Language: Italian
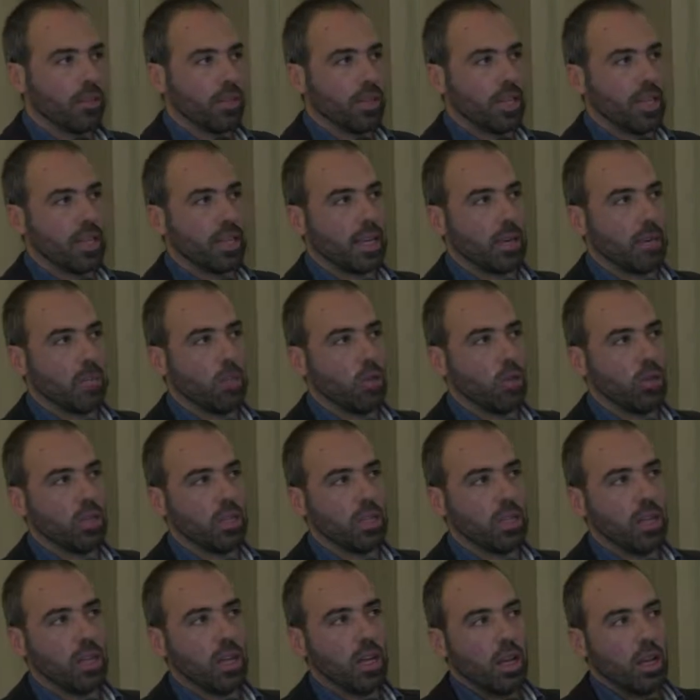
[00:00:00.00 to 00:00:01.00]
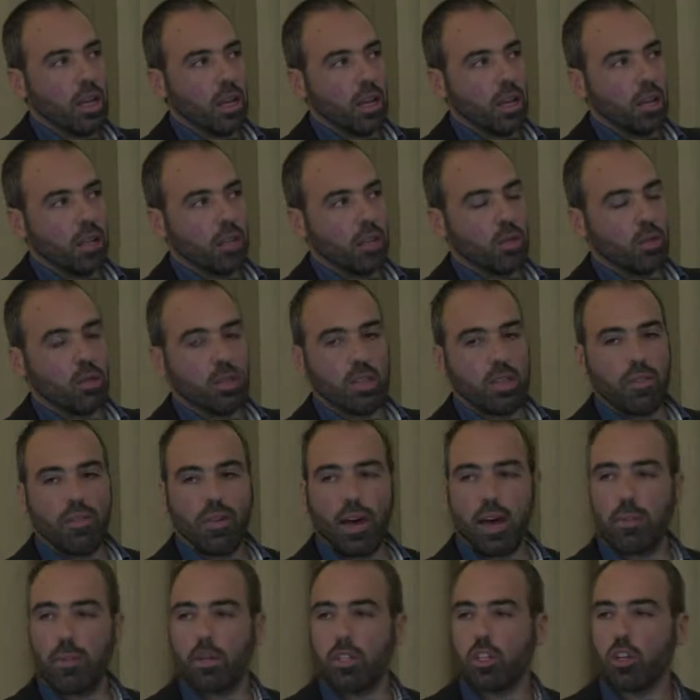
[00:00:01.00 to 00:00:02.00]
Vedete che molti eh, di questi
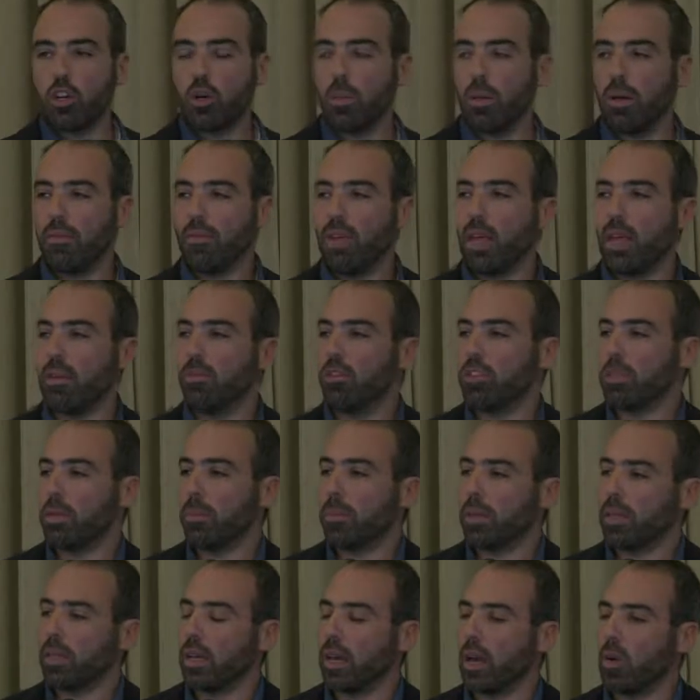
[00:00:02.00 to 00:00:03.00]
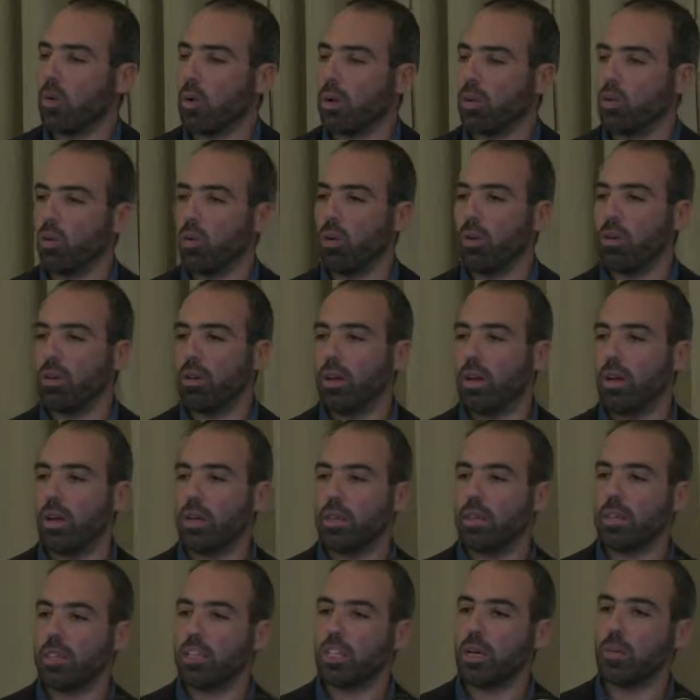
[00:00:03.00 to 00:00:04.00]
farmaci, come avviene, voi sapete che quando eh,
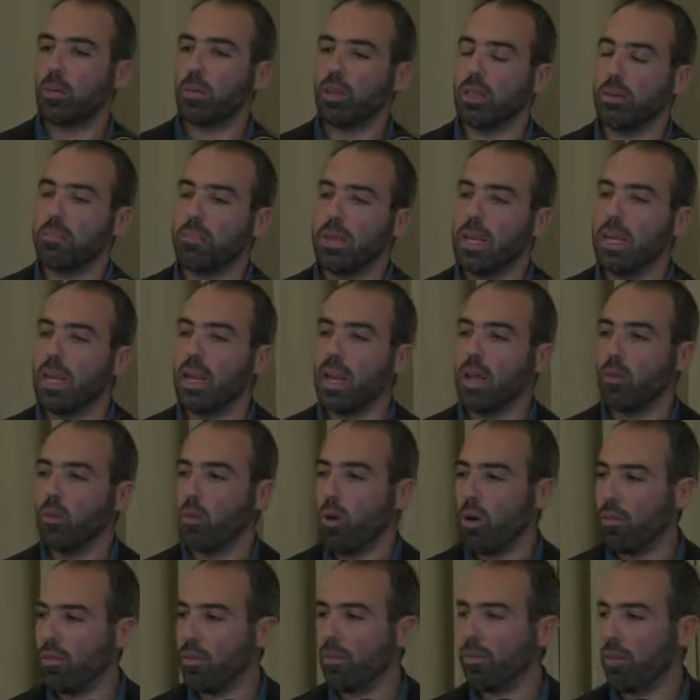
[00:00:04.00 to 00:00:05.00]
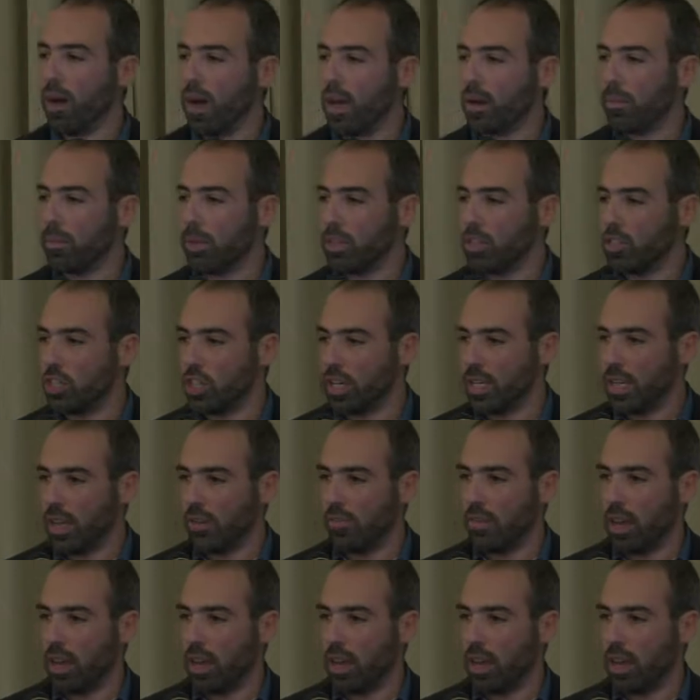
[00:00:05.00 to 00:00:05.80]
diciamo di mille nuovi farmaci che